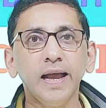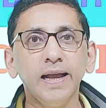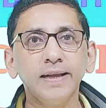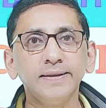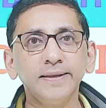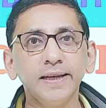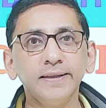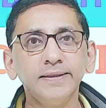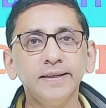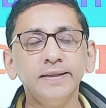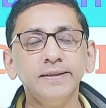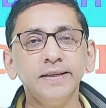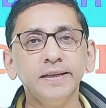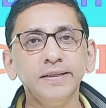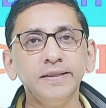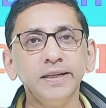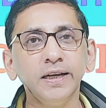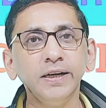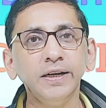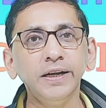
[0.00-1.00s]
एसएससी
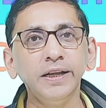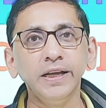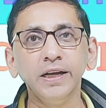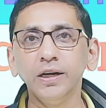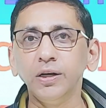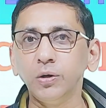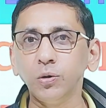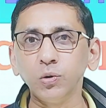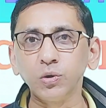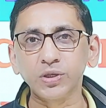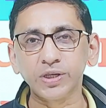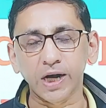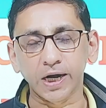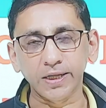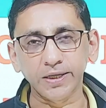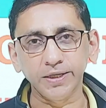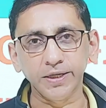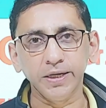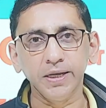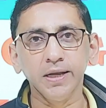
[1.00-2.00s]
सीजीएल टीयर टू
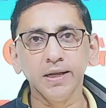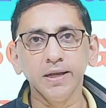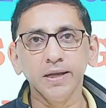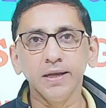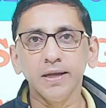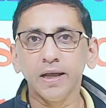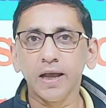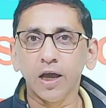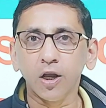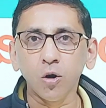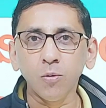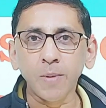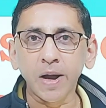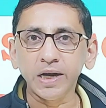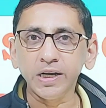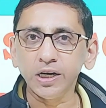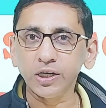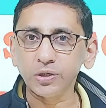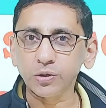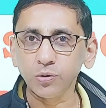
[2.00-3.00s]
स्ट्रेटजी हेलो
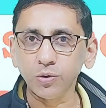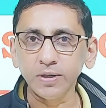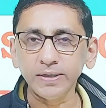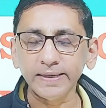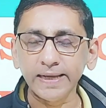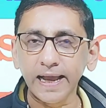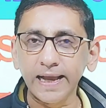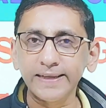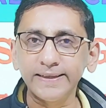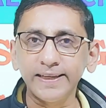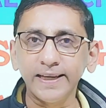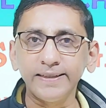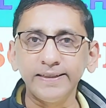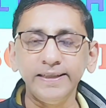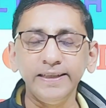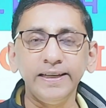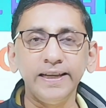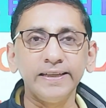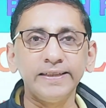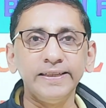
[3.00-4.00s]
माय डियर स्टूडेंट्स
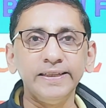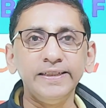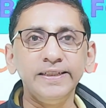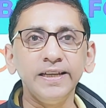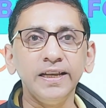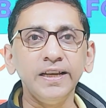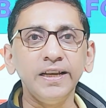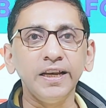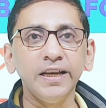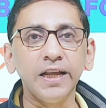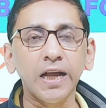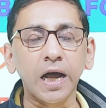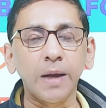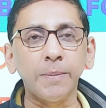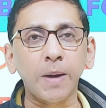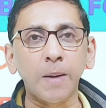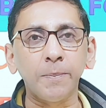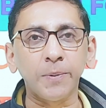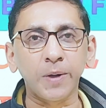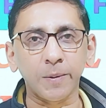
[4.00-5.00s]
एसएससी के सीजीएल के लिए
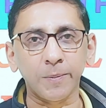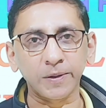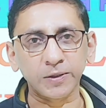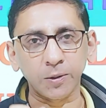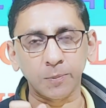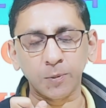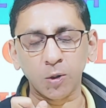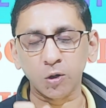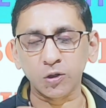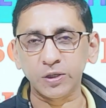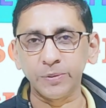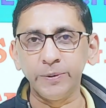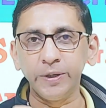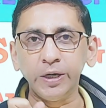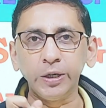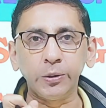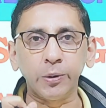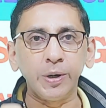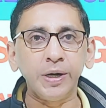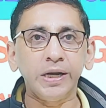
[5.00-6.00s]
अब आपके पास
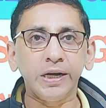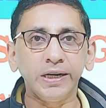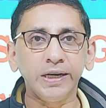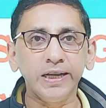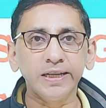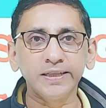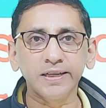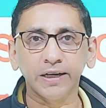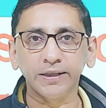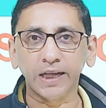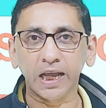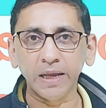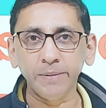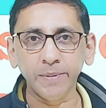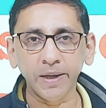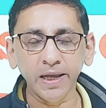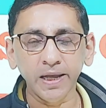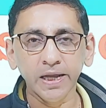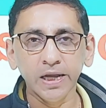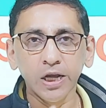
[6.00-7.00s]
अप्रोक्सीमेटली ट्वेंटी डेज का
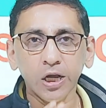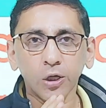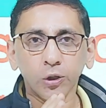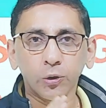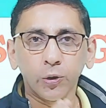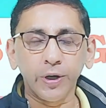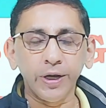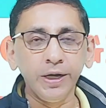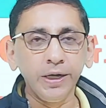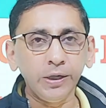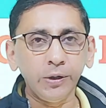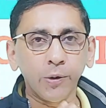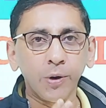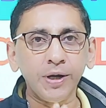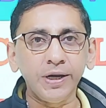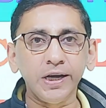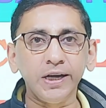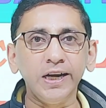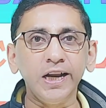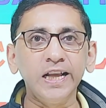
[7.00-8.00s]
टाइम है तो इन
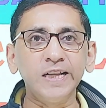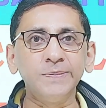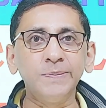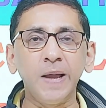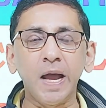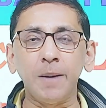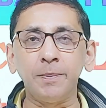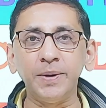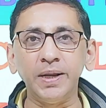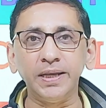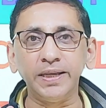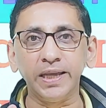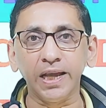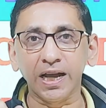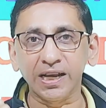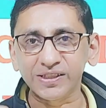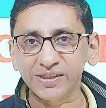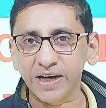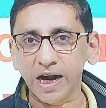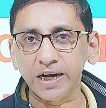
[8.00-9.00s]
ट्वेंटी डेज में आपने
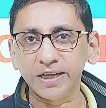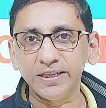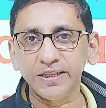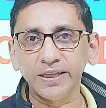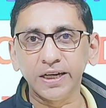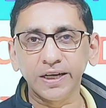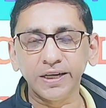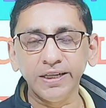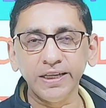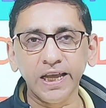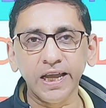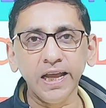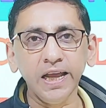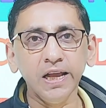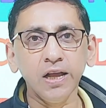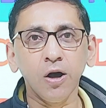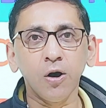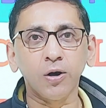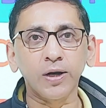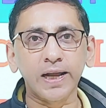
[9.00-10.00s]
क्या स्ट्रैटेजी रखनी है
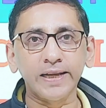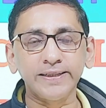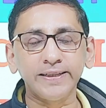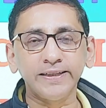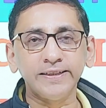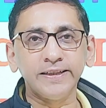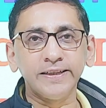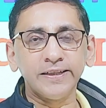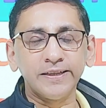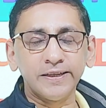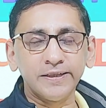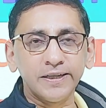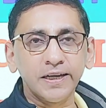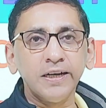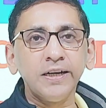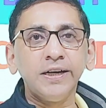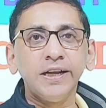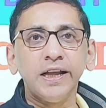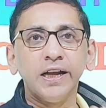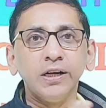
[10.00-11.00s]
और एसएससी
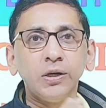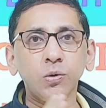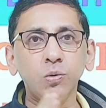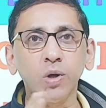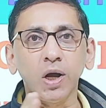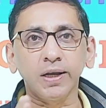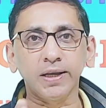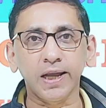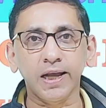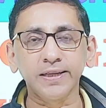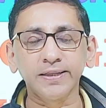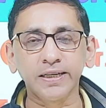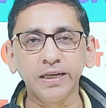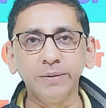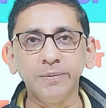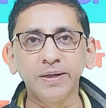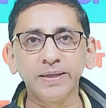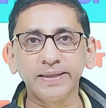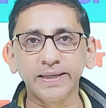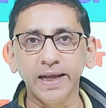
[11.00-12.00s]
सीजीएल टीयर टू का क्या
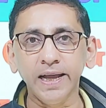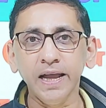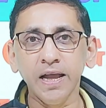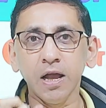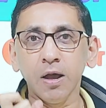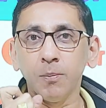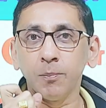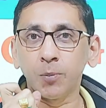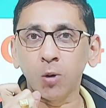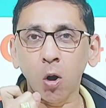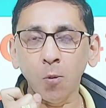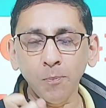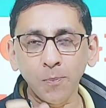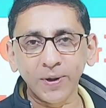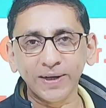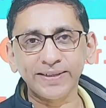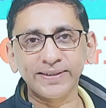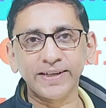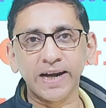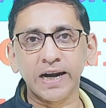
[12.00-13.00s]
सिलेबस है
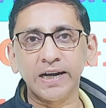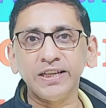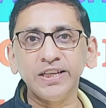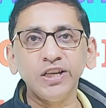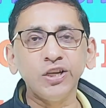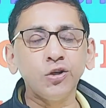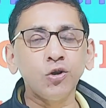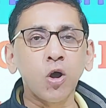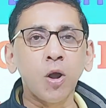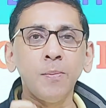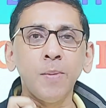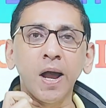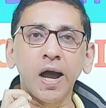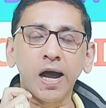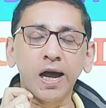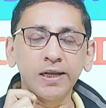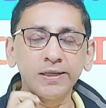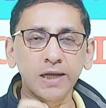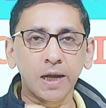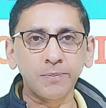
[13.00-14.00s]
प्रॉपर स्ट्रैटेजी जो है मैं
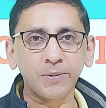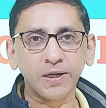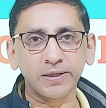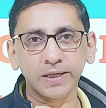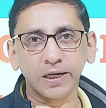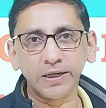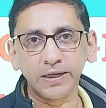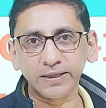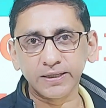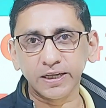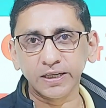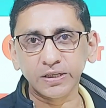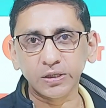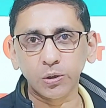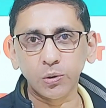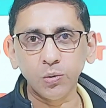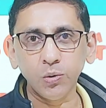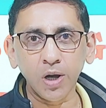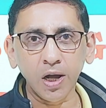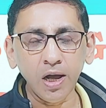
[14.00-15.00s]
आज आपके साथ डिस्कस
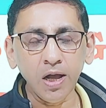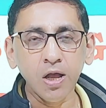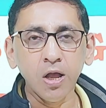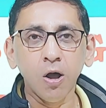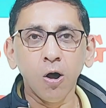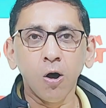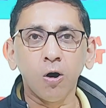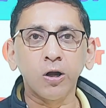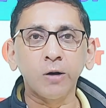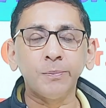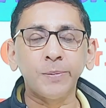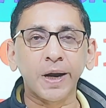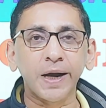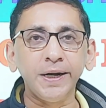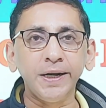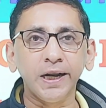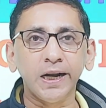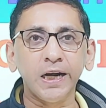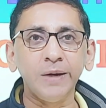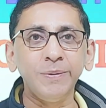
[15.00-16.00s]
करूंगा और
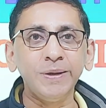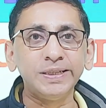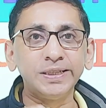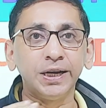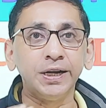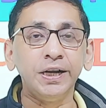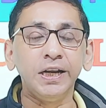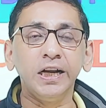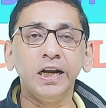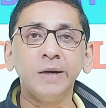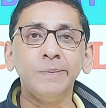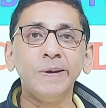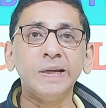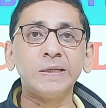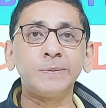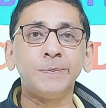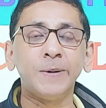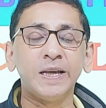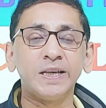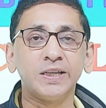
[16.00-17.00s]
ब्राइट एकेडमी चंडीगढ़
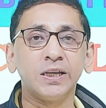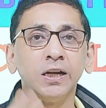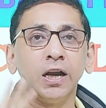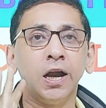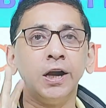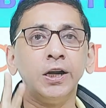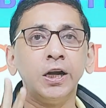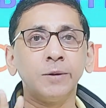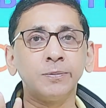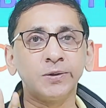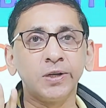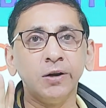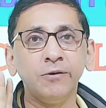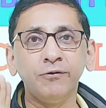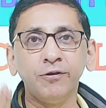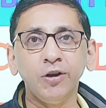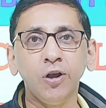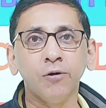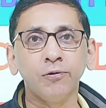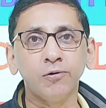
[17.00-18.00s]
में स्पेशल
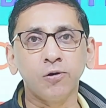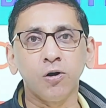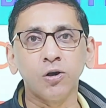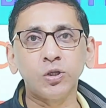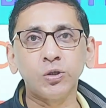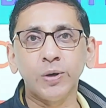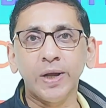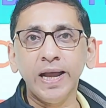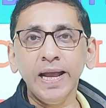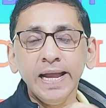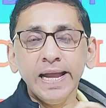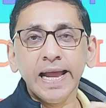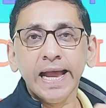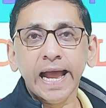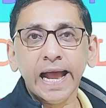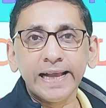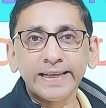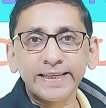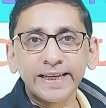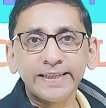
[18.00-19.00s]
100% फ्री ऑफ कॉस्ट जो है
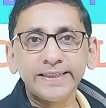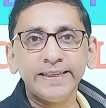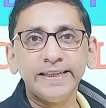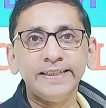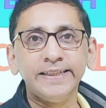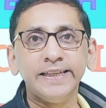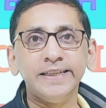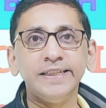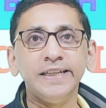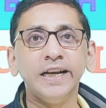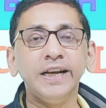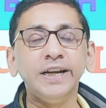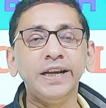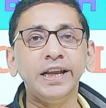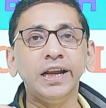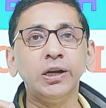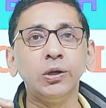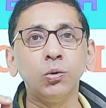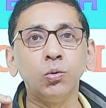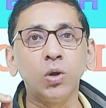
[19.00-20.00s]
एसएससी सीजीएल
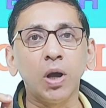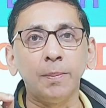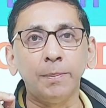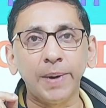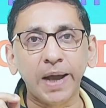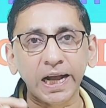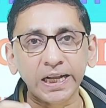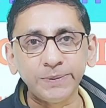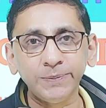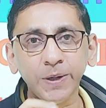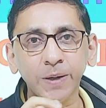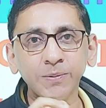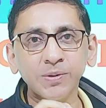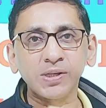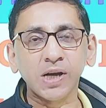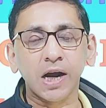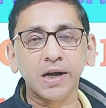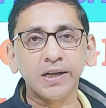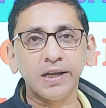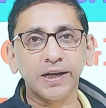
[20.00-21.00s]
टीयर टू का बैच भी हम
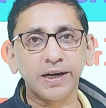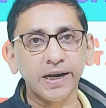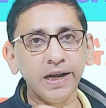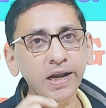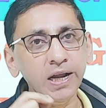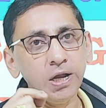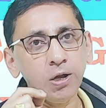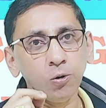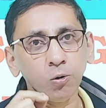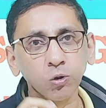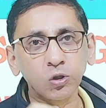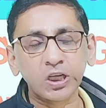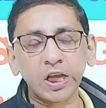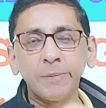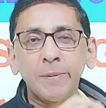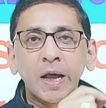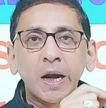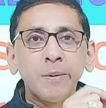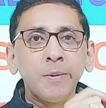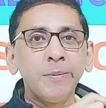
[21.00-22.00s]
स्टार्ट कर रहे हैं
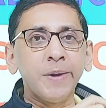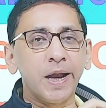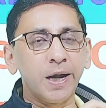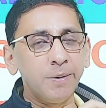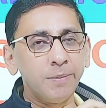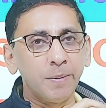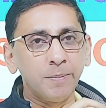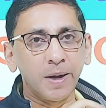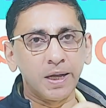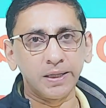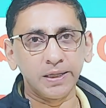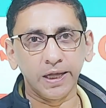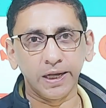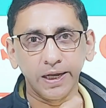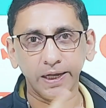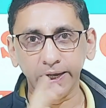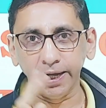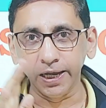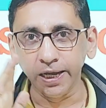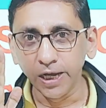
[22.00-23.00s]
उसके बारे में भी एंड में बात
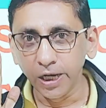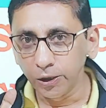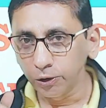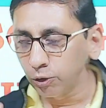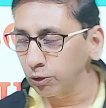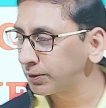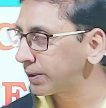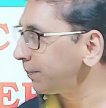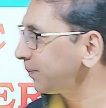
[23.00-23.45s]
करेंगे तो